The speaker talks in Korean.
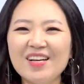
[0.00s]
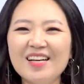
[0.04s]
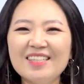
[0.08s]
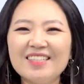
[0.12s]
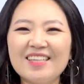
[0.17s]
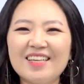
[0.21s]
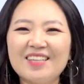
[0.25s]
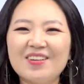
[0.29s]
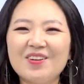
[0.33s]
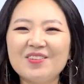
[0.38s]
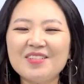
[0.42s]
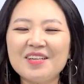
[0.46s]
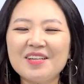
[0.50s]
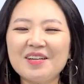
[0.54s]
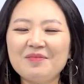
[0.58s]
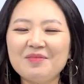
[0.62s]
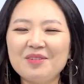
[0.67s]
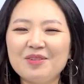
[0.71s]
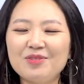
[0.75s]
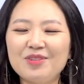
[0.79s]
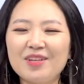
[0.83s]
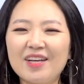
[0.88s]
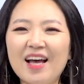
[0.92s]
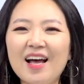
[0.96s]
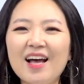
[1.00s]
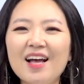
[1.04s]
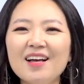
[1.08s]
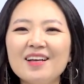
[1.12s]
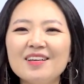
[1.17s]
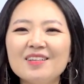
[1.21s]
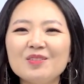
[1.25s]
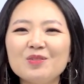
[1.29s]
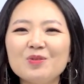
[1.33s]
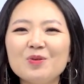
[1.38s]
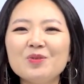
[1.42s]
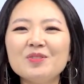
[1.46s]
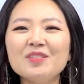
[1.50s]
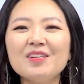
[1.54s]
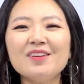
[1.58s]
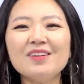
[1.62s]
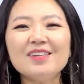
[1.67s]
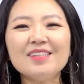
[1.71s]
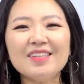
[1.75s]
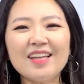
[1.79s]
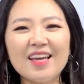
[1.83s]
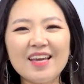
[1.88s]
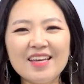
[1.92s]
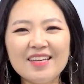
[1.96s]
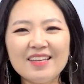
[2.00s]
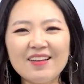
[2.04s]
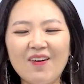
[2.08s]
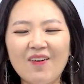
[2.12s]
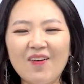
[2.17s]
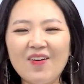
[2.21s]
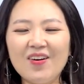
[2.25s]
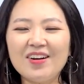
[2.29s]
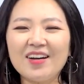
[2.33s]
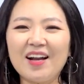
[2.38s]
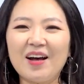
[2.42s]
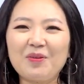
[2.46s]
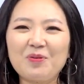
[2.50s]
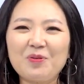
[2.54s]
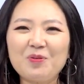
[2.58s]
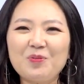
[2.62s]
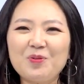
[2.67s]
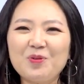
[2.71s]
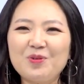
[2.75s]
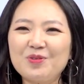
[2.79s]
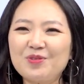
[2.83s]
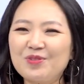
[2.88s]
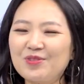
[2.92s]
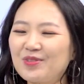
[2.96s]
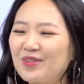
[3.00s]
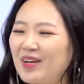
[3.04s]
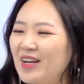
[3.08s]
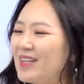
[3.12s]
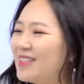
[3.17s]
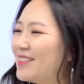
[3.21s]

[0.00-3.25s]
자, 이런 사람들 우리가 소셜테이너라고 볼 수가